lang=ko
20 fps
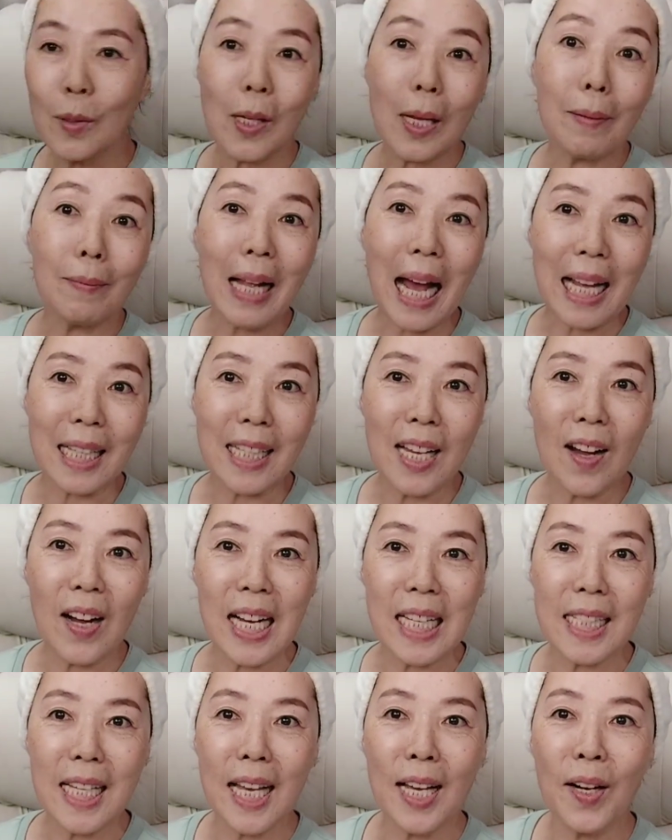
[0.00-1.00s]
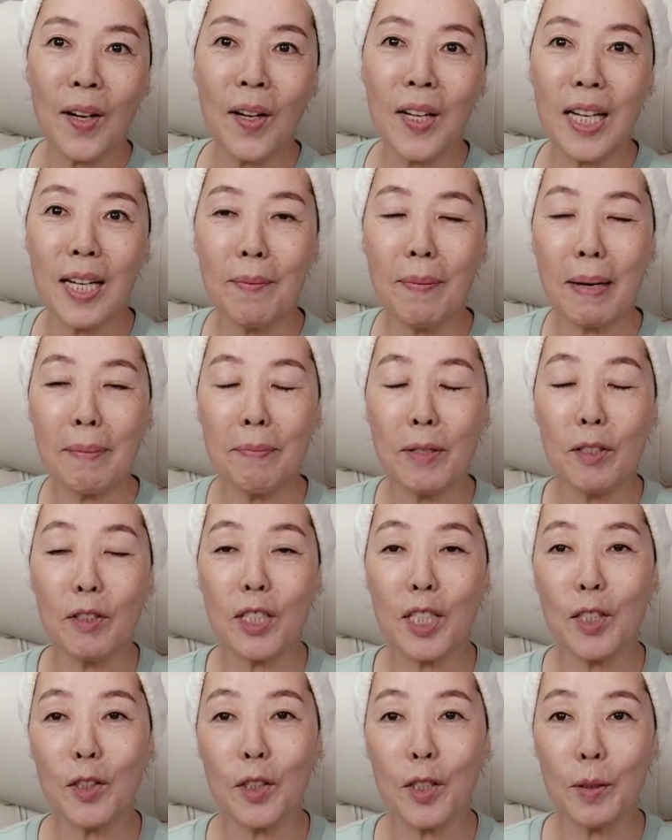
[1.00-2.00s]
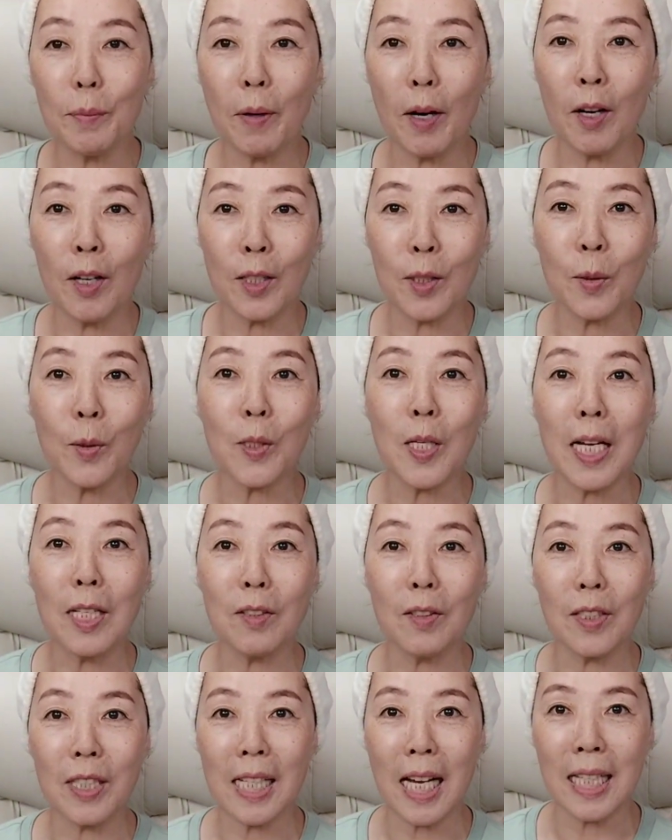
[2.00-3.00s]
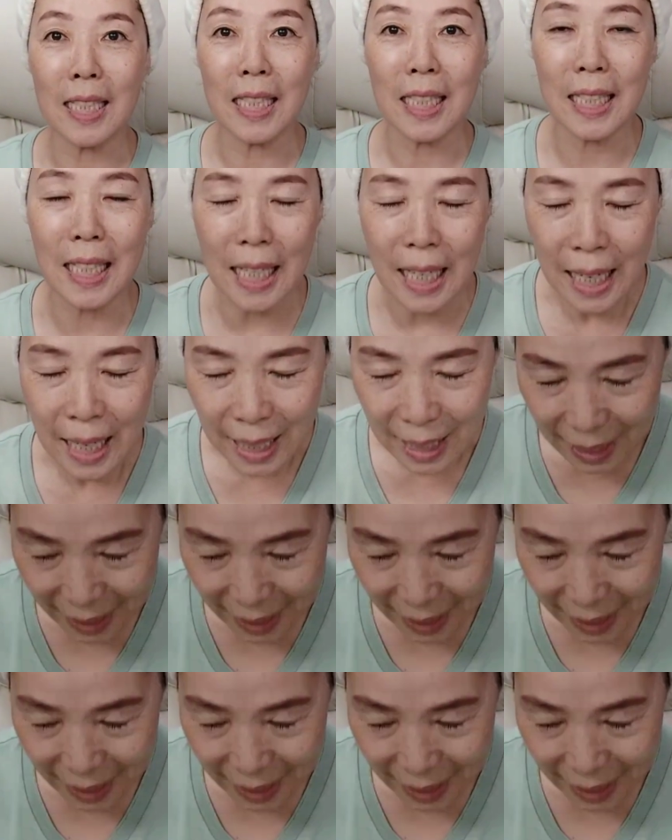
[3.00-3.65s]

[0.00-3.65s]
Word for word: 소선들 안녕하세요. 일반 뷰티 유튜버 소선수자진이